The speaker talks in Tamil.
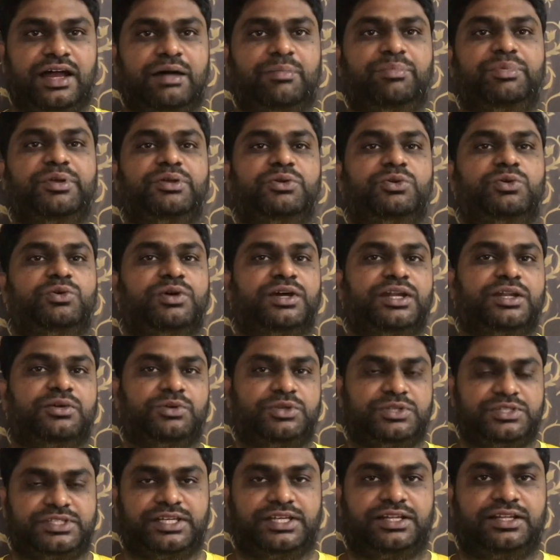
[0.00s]
அப்படி உருவான
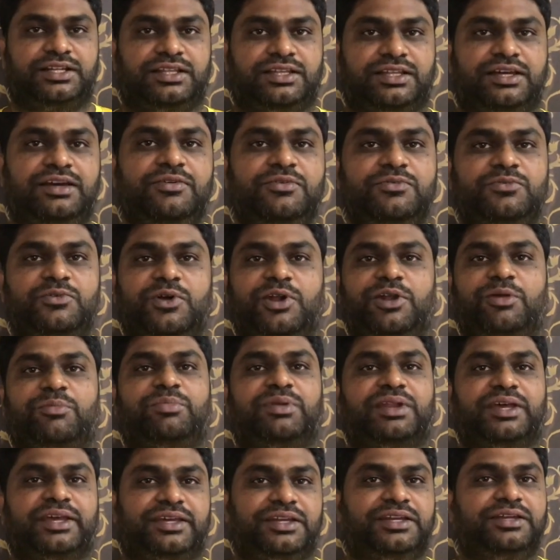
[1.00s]
ஒரு சேனல் தான் ஓட
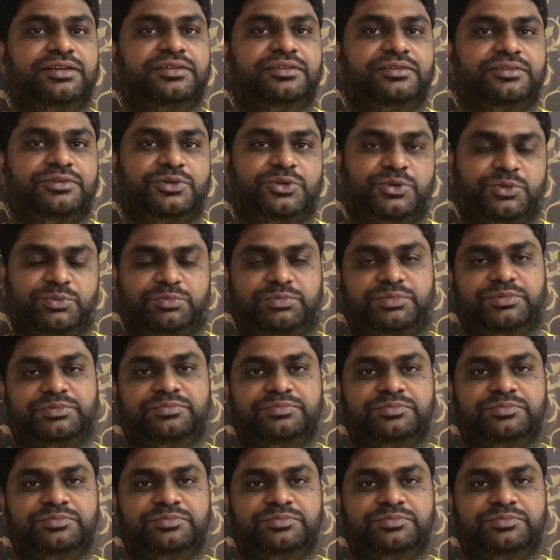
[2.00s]
பிளேயர் குரூப்